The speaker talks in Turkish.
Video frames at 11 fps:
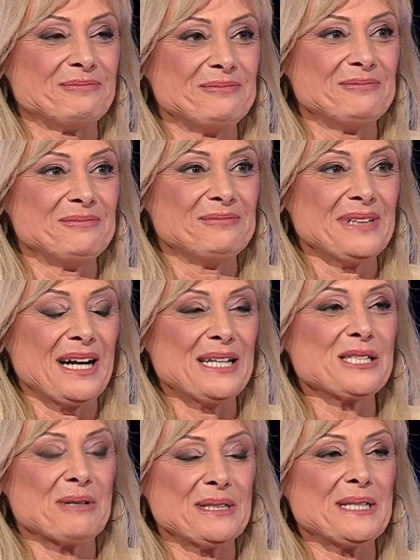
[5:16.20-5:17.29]
Allah rahmet her eylesin.
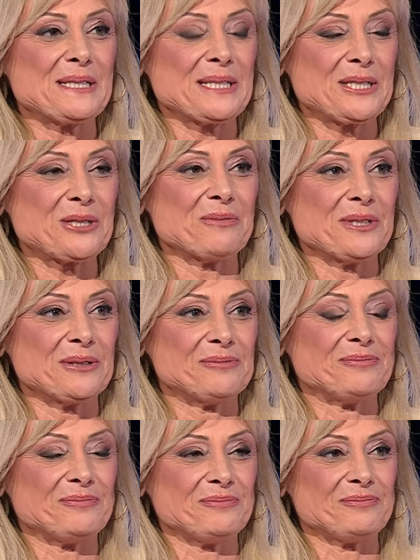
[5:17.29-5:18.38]
Zaman Size de emeği çok
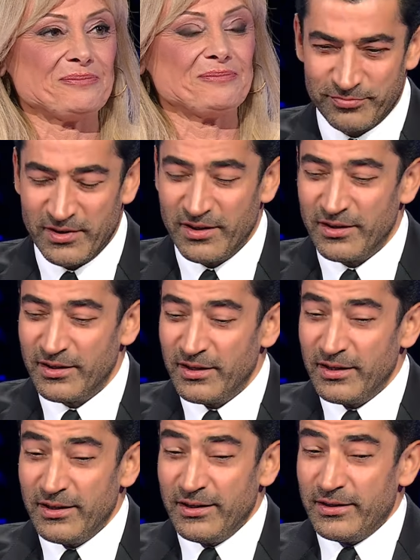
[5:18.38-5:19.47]
olmuş.
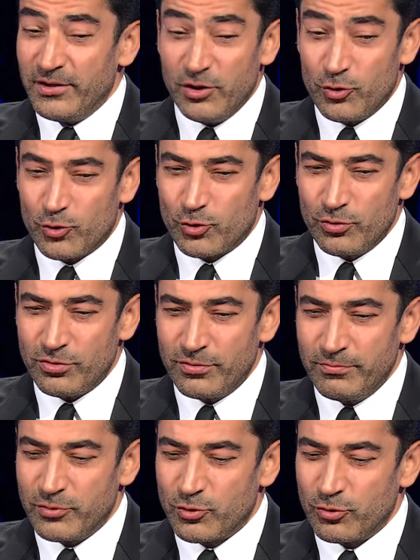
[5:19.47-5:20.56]
Ne diyorsunuz
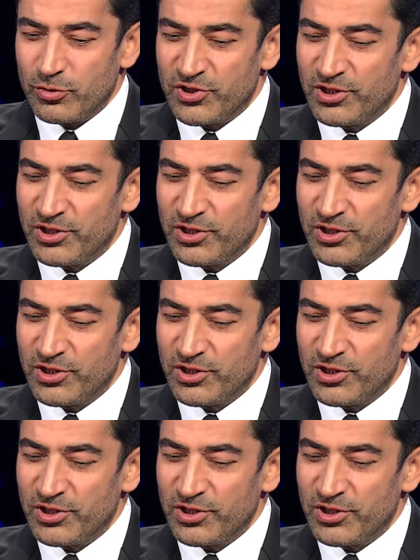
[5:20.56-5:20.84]
soru Güzel